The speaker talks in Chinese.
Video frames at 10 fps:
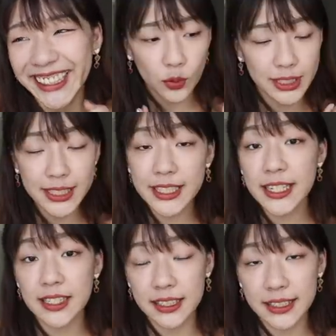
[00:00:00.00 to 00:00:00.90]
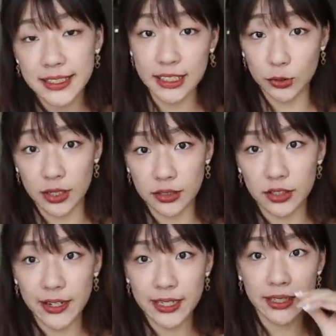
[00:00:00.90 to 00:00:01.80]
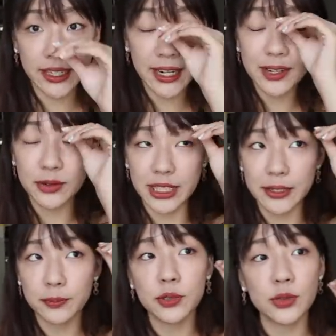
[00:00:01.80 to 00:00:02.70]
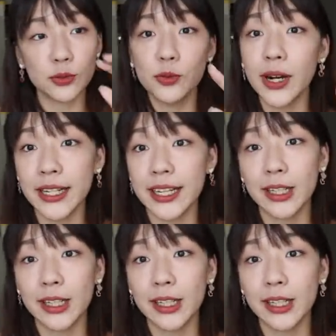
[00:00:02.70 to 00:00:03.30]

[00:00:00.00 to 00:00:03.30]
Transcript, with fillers: 我是今天早上起床的时候发现，天啊，我今天破5万嘞！